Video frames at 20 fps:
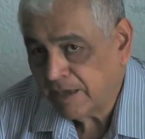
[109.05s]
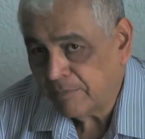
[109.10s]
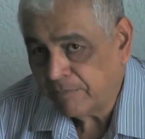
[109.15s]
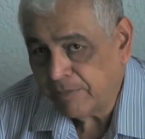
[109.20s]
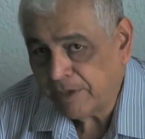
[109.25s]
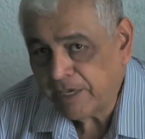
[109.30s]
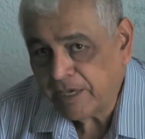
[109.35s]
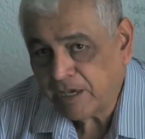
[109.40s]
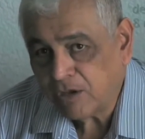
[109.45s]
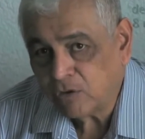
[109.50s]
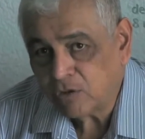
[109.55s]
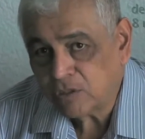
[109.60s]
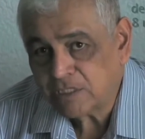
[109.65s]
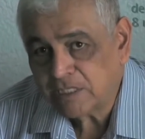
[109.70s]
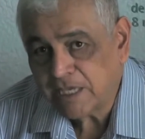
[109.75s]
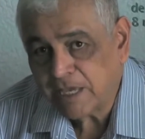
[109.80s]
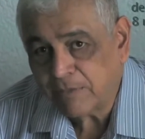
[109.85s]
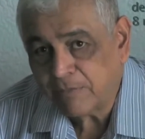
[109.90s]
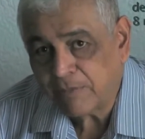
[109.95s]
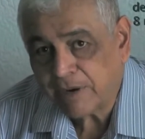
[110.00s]
México
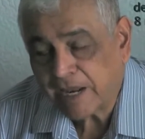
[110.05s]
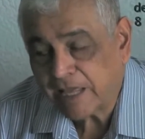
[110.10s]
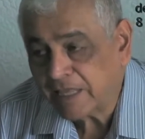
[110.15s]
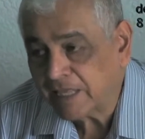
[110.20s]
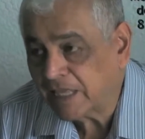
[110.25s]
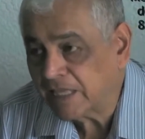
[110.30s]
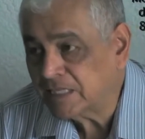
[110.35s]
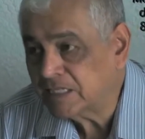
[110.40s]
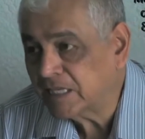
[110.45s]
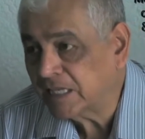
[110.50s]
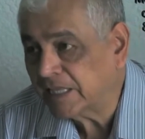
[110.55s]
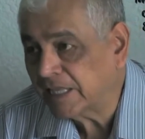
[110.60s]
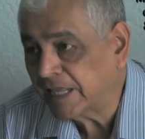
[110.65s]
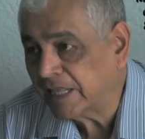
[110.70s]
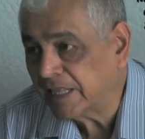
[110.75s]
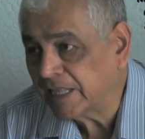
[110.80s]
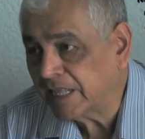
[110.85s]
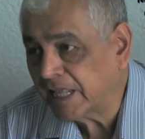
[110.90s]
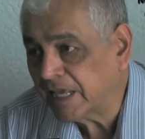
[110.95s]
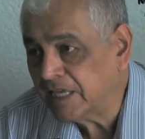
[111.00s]
siembra en el
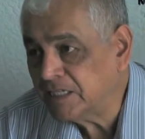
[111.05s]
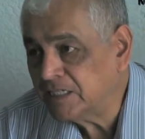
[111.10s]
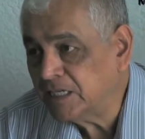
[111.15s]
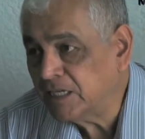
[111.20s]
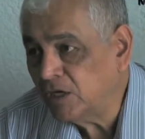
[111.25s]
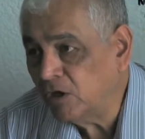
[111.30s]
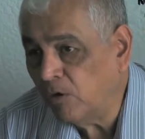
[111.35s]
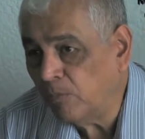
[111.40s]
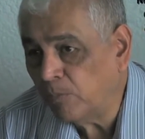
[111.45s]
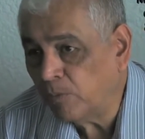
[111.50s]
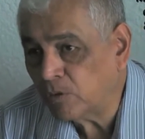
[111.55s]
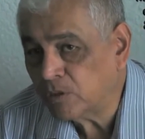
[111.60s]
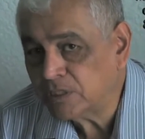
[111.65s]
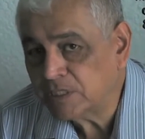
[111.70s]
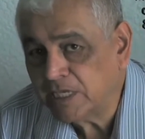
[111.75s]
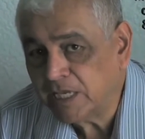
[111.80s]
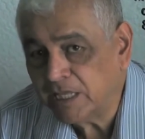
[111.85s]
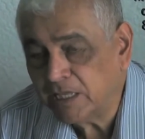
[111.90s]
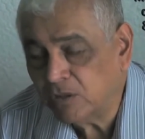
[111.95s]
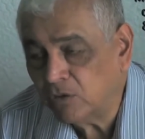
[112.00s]

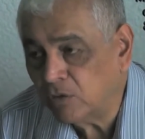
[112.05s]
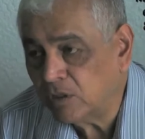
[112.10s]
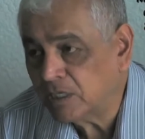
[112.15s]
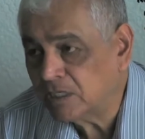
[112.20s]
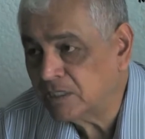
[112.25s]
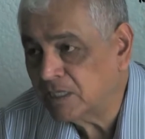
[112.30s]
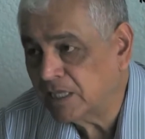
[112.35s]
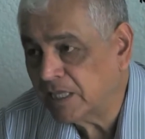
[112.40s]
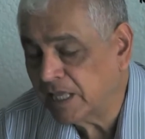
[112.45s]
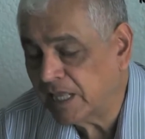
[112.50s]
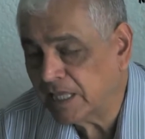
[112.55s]
75% de,